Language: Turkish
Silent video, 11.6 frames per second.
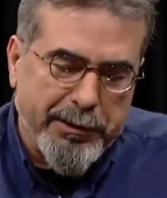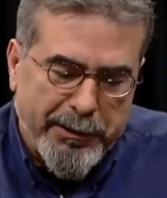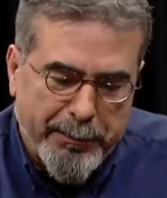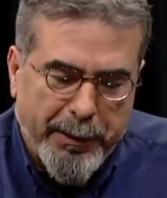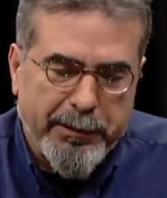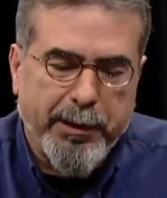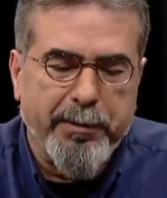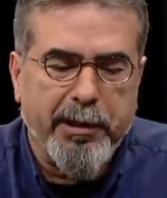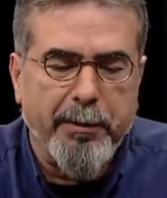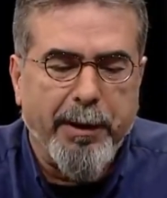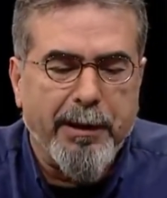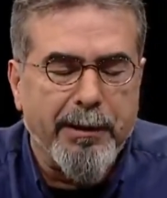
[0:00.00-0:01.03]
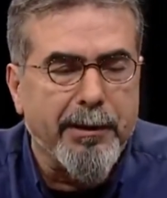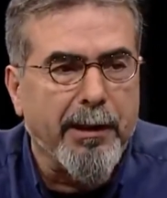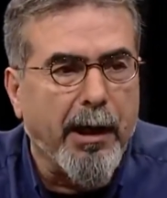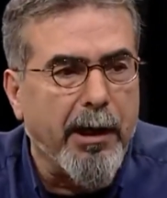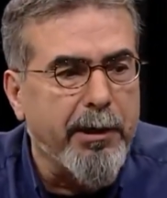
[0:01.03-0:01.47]
siz ben, tabii ki benden
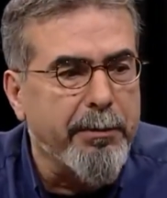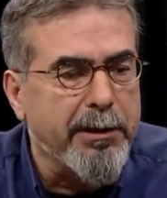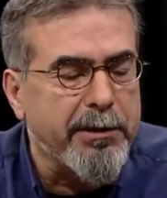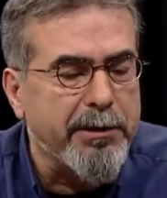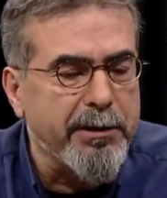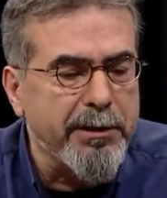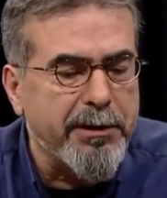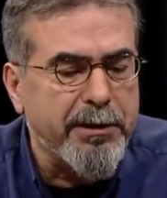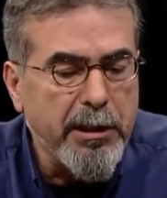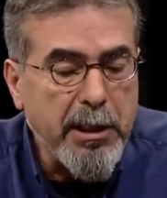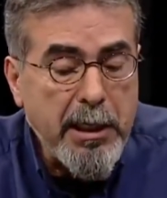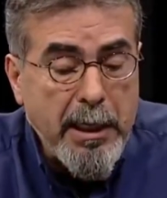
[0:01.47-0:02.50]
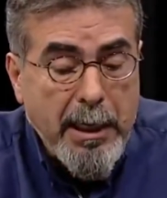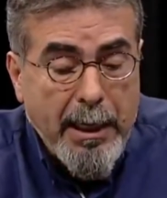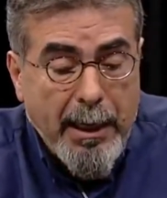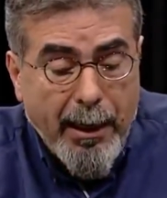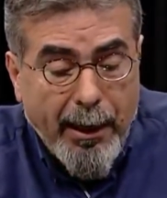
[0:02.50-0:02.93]
daha iyi bilirsiniz
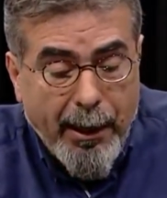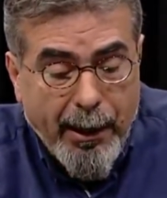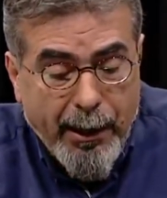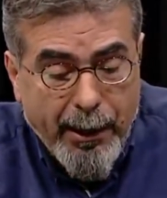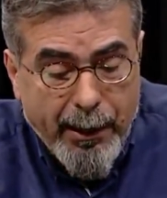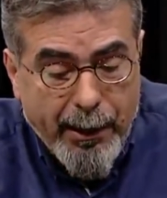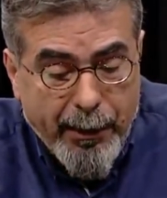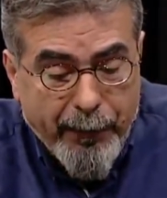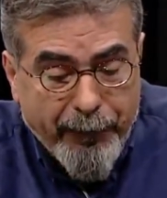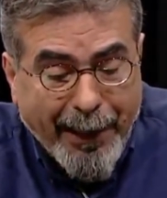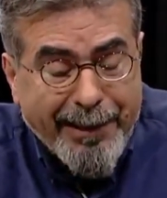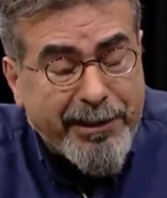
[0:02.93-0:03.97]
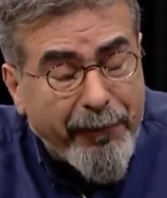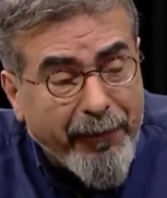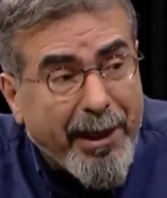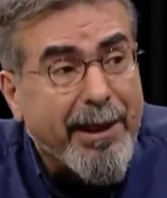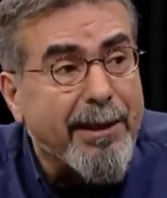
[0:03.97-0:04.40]
e,
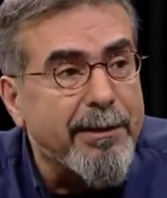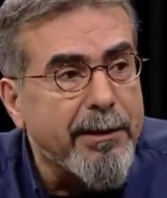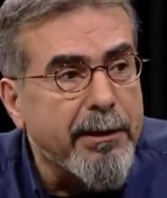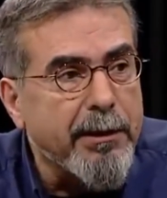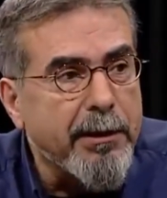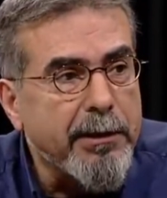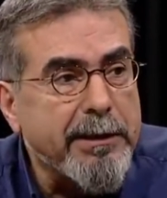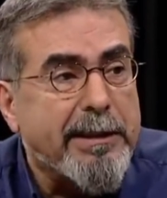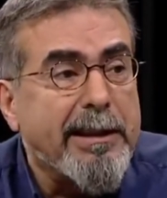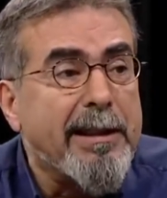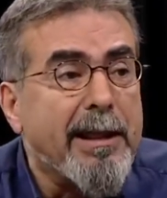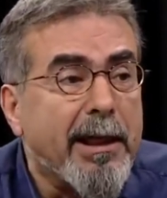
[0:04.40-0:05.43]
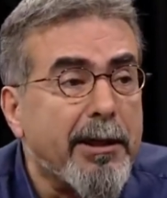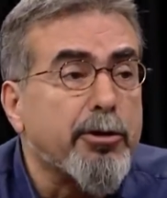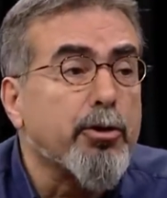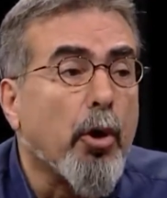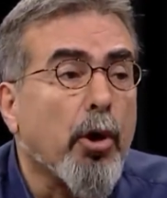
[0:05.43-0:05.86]
felsefenin dinleri
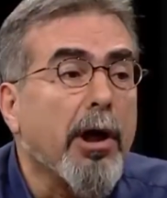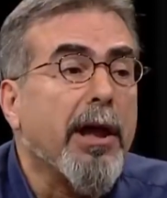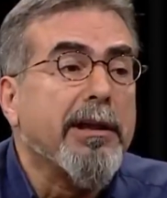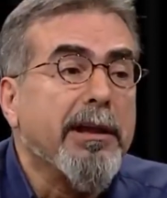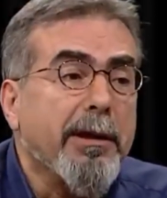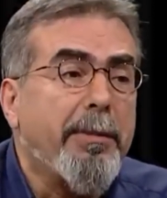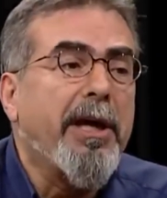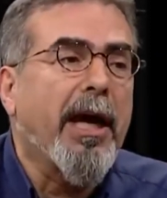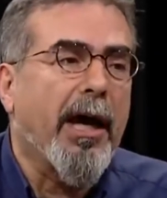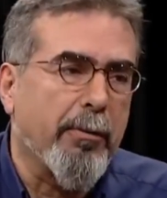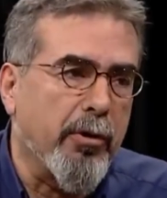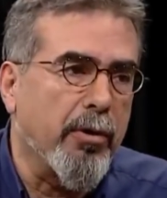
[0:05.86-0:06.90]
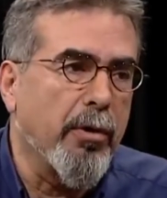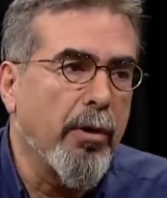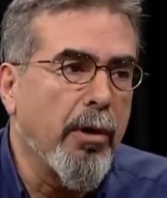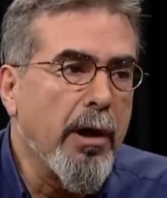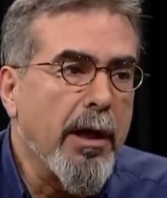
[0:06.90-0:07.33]
zorladığı bir yer bu.
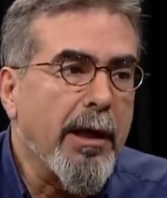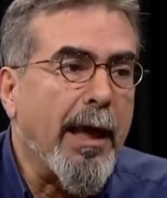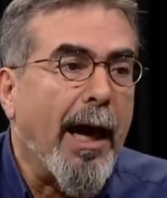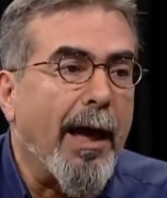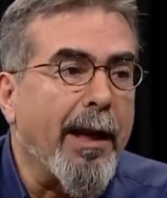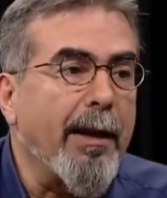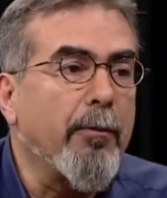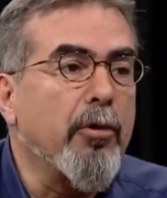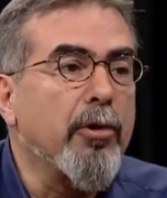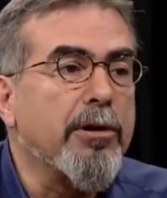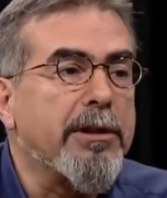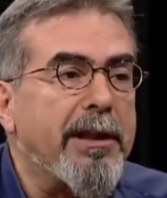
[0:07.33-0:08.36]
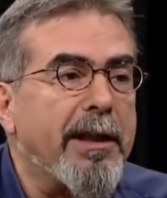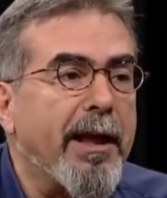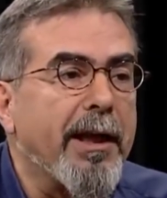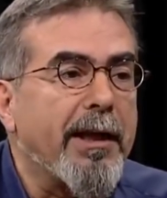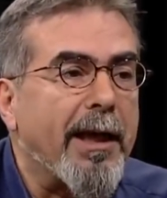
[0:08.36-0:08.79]
Hı hı. Yani bu
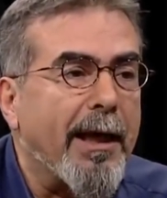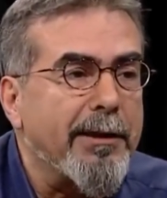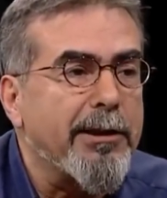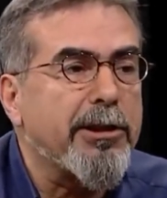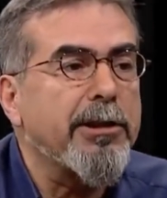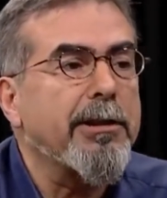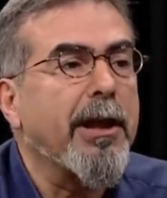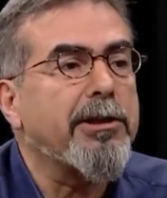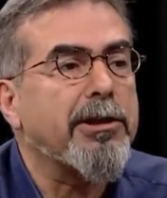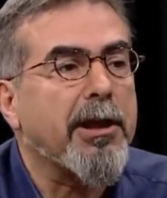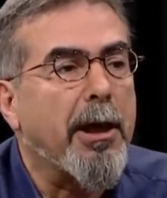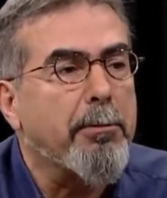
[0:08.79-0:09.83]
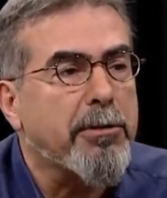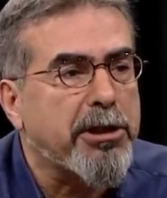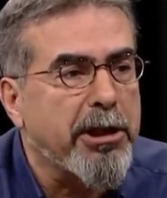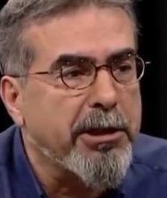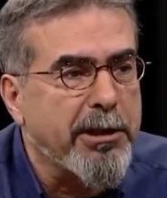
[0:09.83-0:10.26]
dinlerin kendi içinden çıkan bir
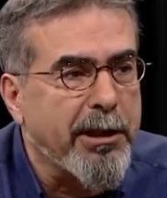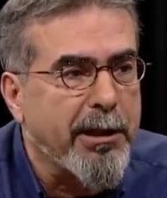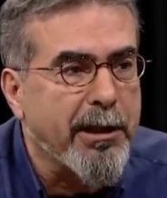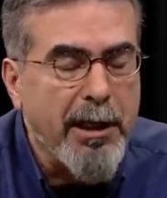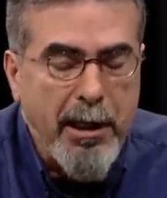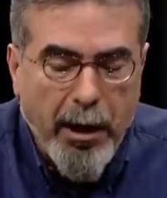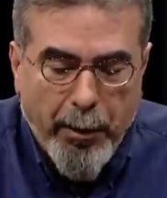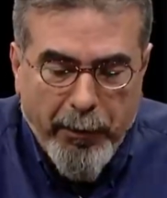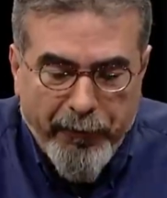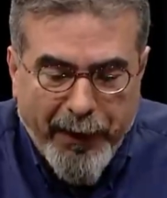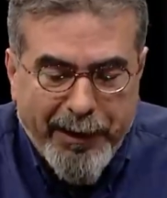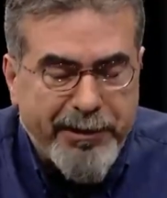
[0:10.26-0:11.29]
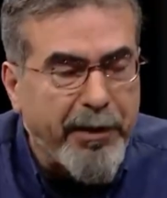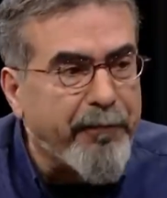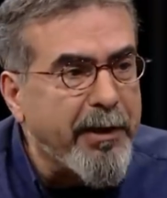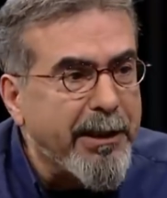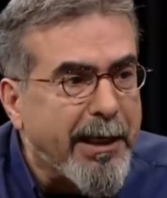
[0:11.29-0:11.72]
şey değil. Ama
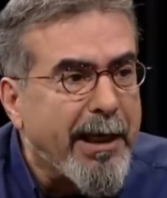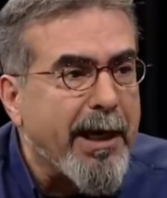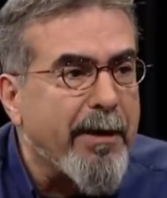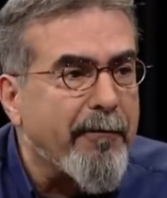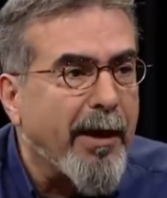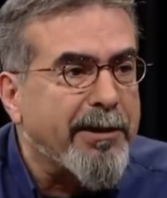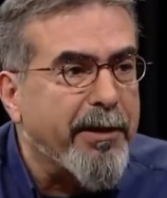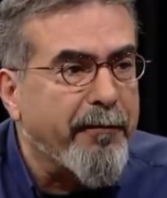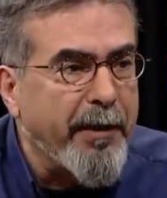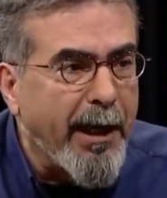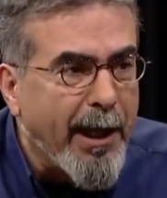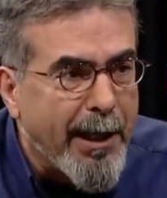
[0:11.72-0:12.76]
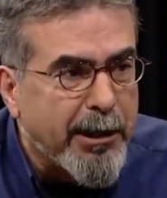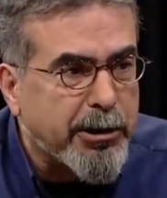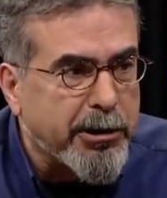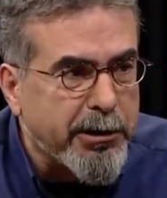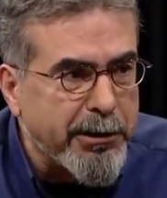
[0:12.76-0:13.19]
felsefi deneyim, felsefi
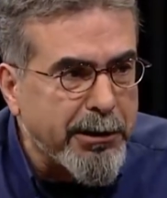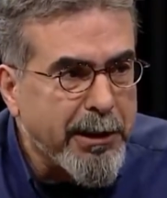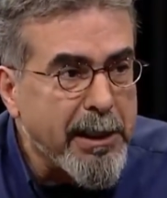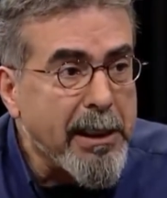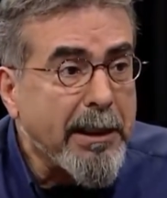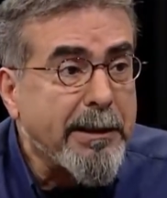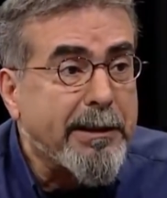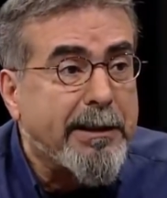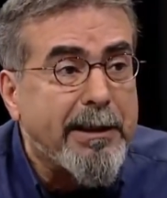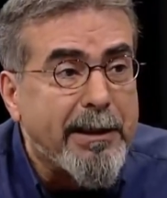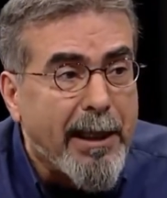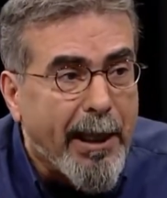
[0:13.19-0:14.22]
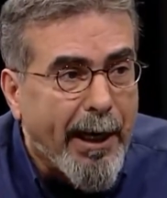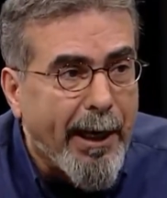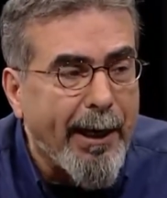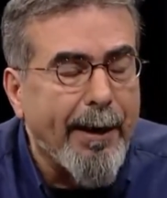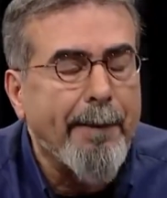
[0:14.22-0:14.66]
eleştiri dinlere